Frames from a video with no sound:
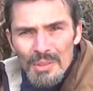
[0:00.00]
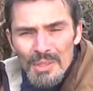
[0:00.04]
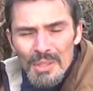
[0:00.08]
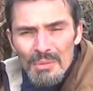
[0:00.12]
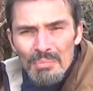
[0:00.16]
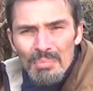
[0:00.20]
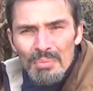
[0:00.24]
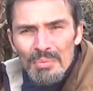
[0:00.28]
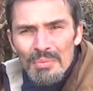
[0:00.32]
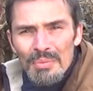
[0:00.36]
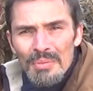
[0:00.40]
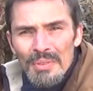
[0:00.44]
j'ai
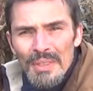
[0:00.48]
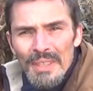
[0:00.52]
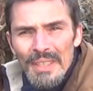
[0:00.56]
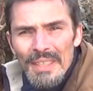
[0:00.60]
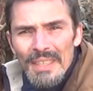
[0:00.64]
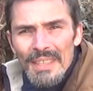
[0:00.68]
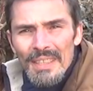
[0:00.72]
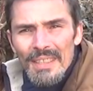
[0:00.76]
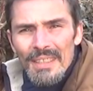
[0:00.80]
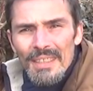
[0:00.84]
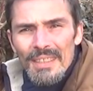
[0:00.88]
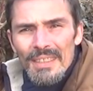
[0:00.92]
pu
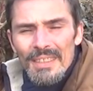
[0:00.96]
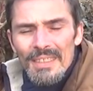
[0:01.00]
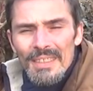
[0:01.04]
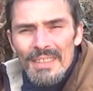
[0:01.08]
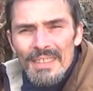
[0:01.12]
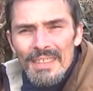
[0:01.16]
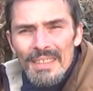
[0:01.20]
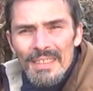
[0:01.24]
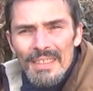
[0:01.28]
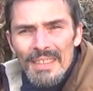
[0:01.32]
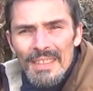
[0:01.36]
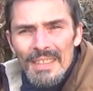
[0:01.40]
faire,
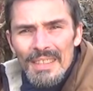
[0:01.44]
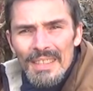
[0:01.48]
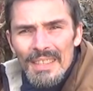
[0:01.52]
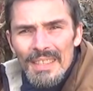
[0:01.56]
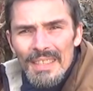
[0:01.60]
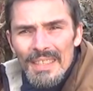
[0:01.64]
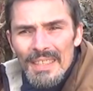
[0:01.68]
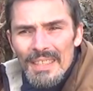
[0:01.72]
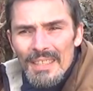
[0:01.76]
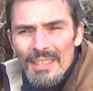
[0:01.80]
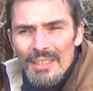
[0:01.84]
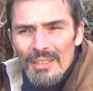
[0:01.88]

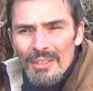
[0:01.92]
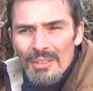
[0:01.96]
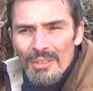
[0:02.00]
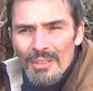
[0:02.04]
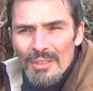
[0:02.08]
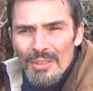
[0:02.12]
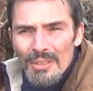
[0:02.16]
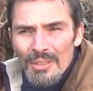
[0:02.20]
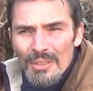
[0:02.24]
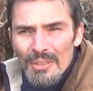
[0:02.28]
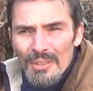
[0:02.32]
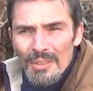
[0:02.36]
c'était
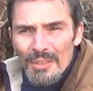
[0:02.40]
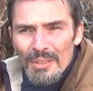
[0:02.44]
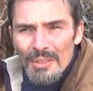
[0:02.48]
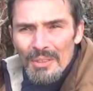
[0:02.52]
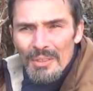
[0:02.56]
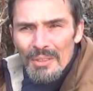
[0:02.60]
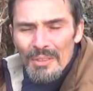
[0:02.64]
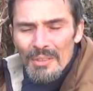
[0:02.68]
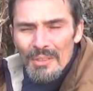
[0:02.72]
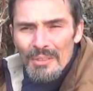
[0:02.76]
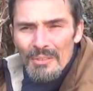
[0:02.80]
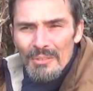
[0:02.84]
euh,
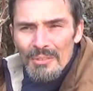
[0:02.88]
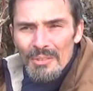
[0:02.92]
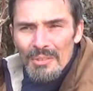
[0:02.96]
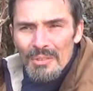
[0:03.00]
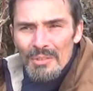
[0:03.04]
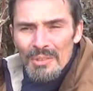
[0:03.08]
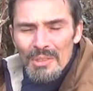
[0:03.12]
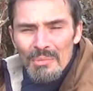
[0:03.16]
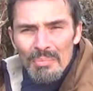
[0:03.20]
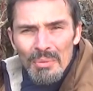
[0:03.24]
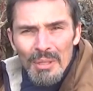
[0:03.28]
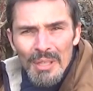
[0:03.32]
ce
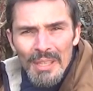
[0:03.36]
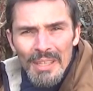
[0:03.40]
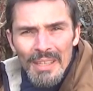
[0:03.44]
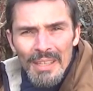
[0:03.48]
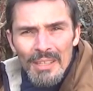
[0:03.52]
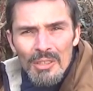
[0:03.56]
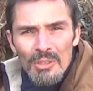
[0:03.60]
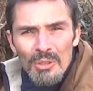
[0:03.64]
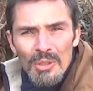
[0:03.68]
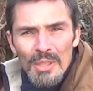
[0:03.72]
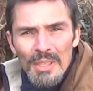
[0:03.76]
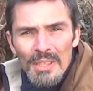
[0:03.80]
que j'appellerais la
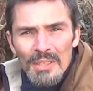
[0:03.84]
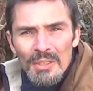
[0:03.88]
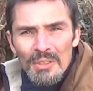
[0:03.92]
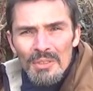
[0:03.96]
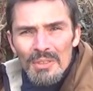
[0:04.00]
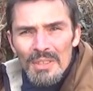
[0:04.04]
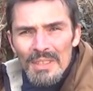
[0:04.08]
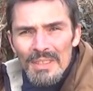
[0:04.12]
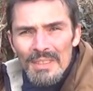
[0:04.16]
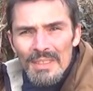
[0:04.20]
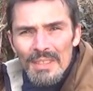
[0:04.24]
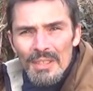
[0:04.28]

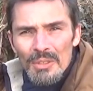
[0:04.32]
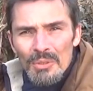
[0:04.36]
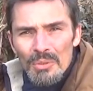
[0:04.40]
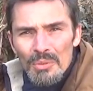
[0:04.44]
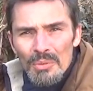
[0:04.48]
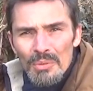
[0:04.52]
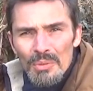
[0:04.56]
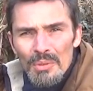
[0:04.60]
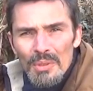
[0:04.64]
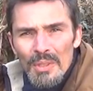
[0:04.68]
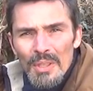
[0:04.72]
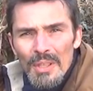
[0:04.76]
collectionnite
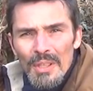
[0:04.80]
aiguë,